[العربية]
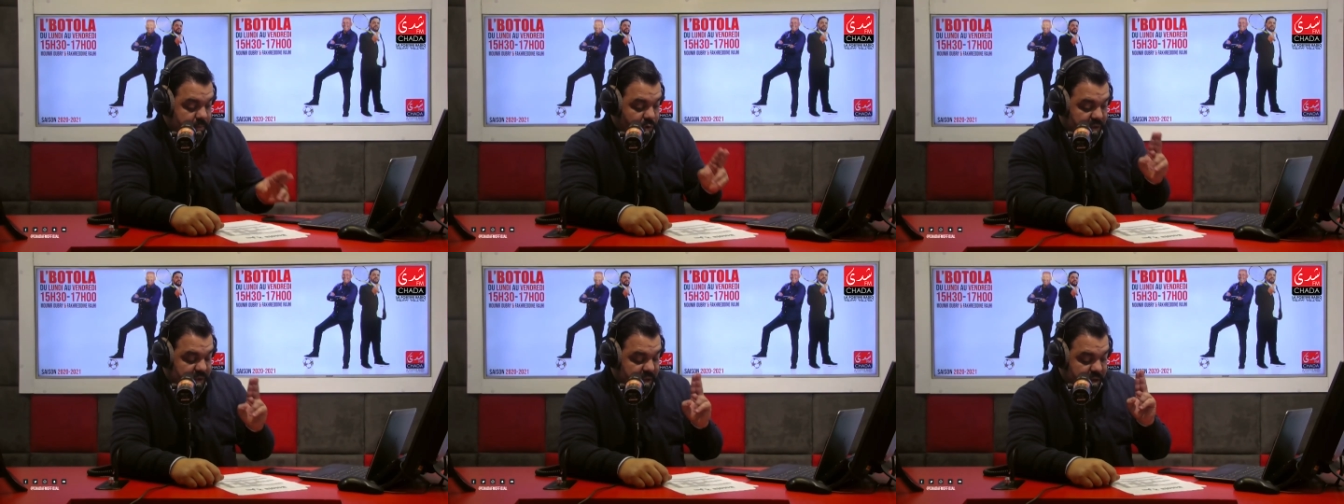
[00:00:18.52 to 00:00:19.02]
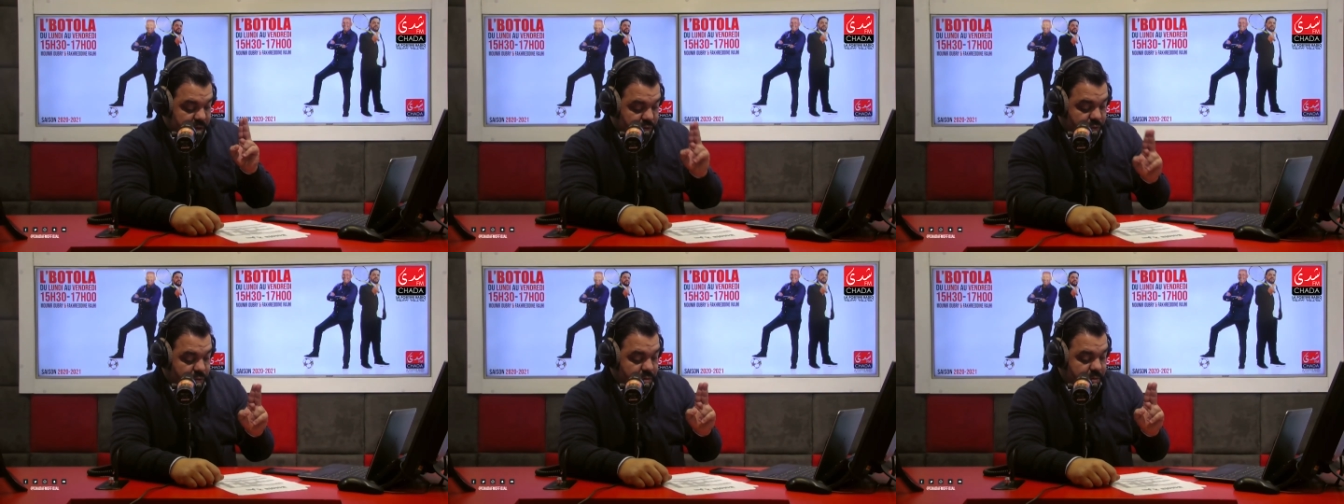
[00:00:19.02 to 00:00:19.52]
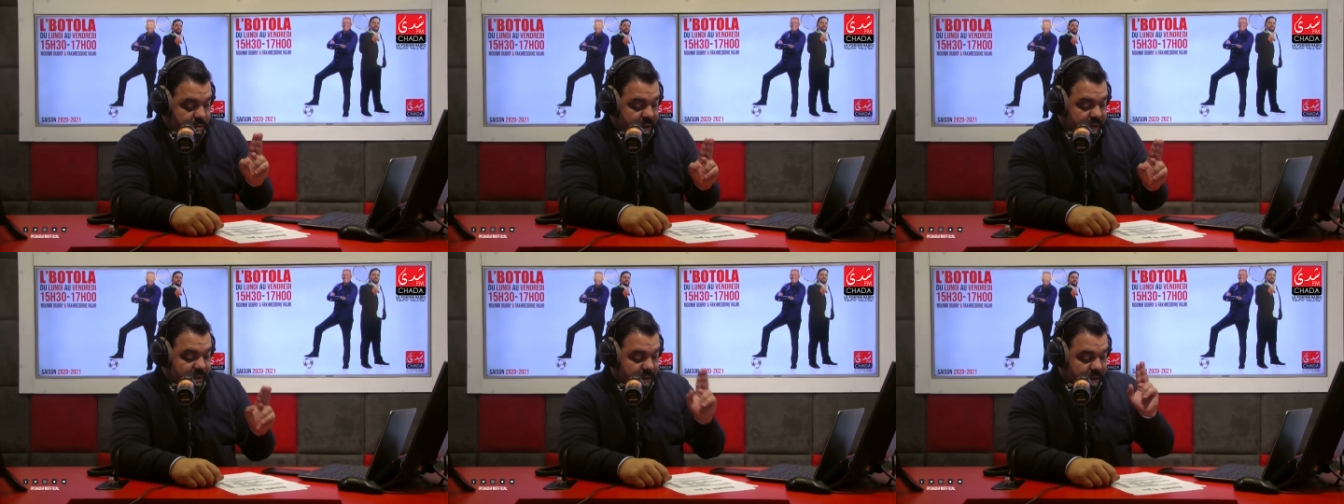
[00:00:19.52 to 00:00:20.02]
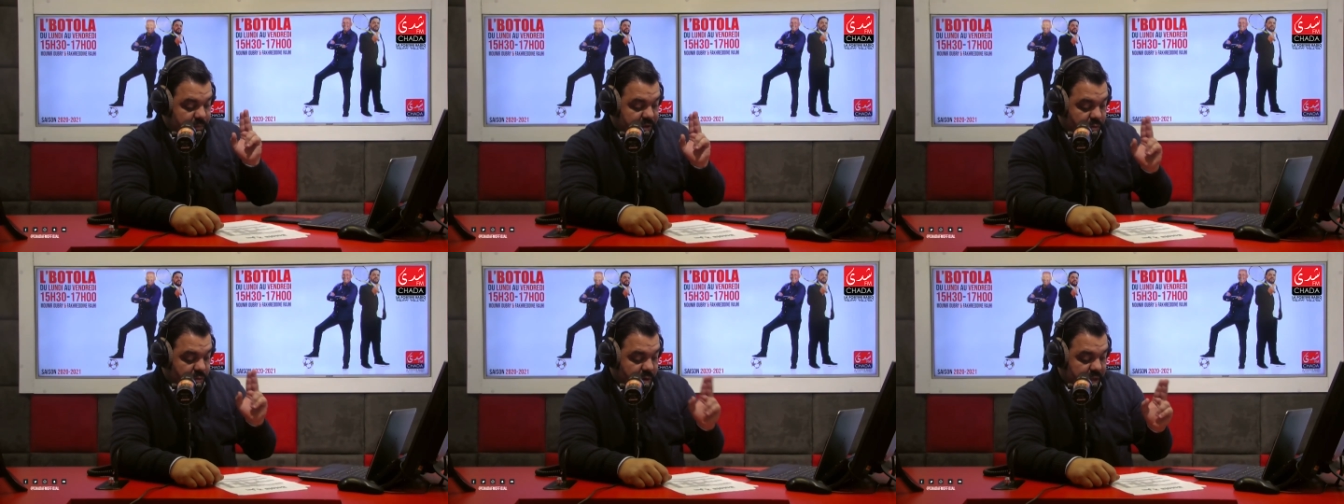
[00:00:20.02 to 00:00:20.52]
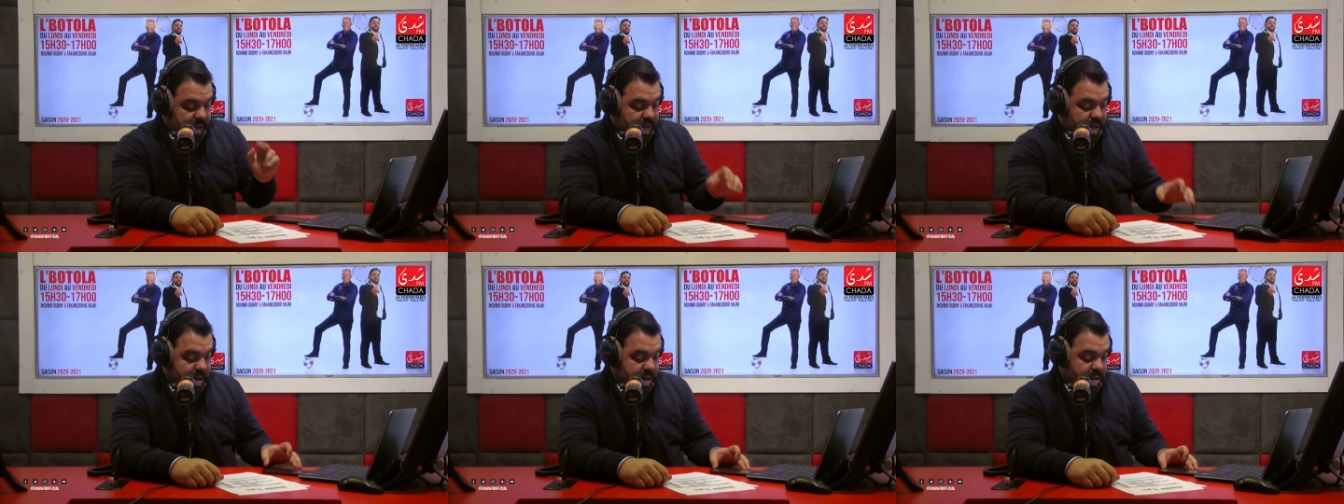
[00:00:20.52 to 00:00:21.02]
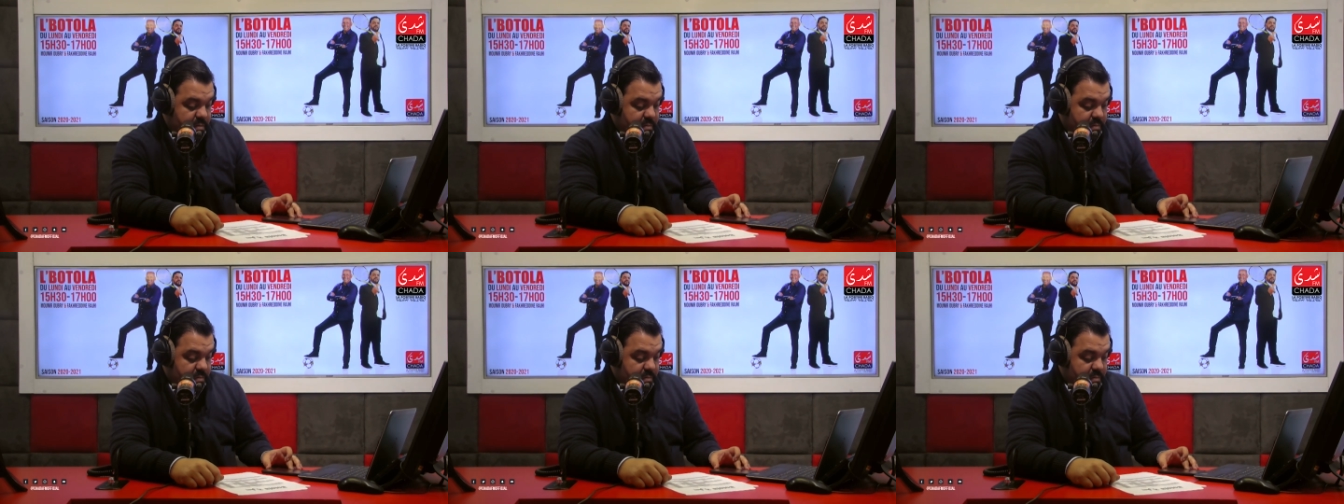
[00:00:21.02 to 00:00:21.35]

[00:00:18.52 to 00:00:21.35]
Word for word: محسن ياجور عند سن 35 سنه